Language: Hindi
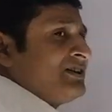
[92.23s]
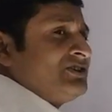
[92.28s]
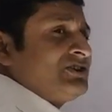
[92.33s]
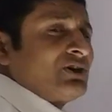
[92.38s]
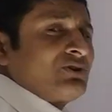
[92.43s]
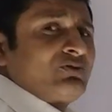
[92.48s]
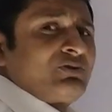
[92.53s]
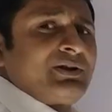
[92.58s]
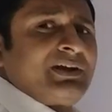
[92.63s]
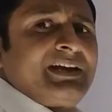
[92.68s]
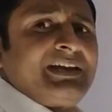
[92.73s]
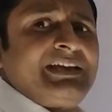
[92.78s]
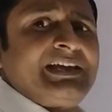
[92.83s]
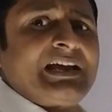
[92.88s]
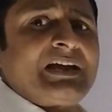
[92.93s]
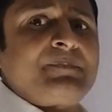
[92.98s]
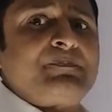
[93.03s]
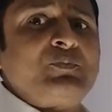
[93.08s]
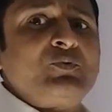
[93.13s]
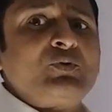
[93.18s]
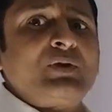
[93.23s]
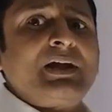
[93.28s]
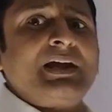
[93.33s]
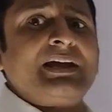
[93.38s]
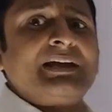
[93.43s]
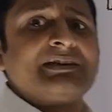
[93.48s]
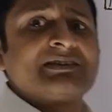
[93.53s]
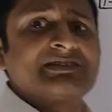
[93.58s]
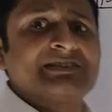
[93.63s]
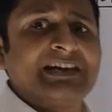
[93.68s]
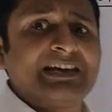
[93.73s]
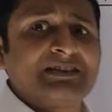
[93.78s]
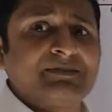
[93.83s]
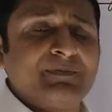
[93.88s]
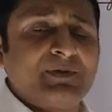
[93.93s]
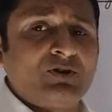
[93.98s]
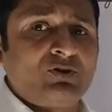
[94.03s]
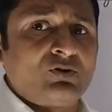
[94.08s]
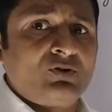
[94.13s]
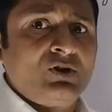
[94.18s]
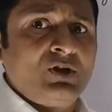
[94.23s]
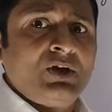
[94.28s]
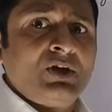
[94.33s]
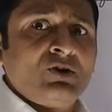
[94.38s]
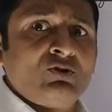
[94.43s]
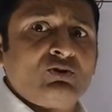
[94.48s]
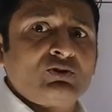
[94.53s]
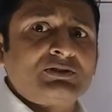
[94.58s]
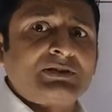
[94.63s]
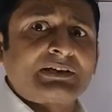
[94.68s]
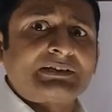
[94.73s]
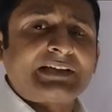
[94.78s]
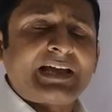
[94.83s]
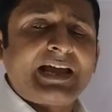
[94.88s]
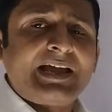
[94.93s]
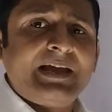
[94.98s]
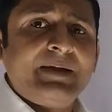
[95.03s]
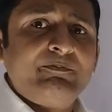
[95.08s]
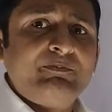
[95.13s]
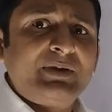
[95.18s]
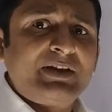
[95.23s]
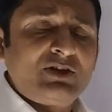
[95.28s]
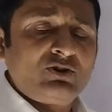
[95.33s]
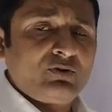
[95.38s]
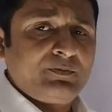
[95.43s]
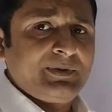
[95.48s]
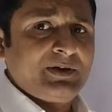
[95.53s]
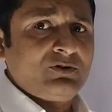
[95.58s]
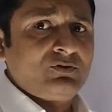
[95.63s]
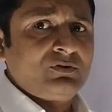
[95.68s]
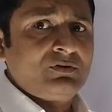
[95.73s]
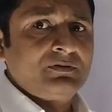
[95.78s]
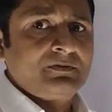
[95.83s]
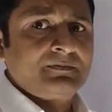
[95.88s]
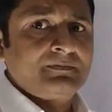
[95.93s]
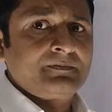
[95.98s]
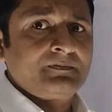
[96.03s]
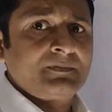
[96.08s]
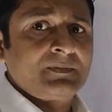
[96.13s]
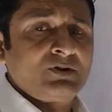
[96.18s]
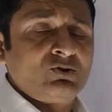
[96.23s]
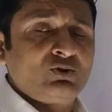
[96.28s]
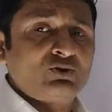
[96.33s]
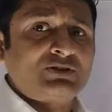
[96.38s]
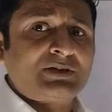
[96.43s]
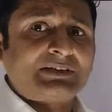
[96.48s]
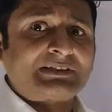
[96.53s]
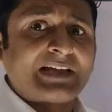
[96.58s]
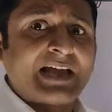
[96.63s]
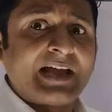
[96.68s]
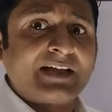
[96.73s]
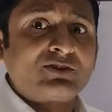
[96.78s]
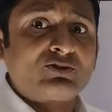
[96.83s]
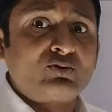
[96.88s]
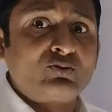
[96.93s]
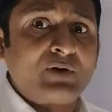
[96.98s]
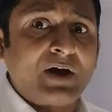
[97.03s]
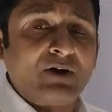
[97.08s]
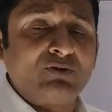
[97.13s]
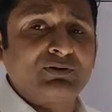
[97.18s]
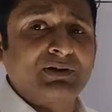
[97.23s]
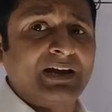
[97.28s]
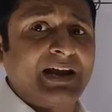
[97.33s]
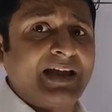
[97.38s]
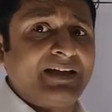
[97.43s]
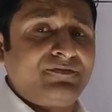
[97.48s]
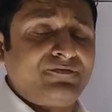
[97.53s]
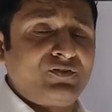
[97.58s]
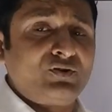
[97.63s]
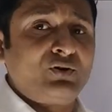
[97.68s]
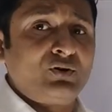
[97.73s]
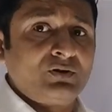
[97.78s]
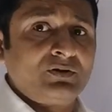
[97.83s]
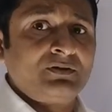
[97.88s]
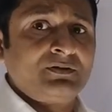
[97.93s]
जरूरी नहीं है कि पूरे स्टेज में हो हो सकता है एम्ब्रियो में हो हो सकता है थ्रू आउट लाइफ हो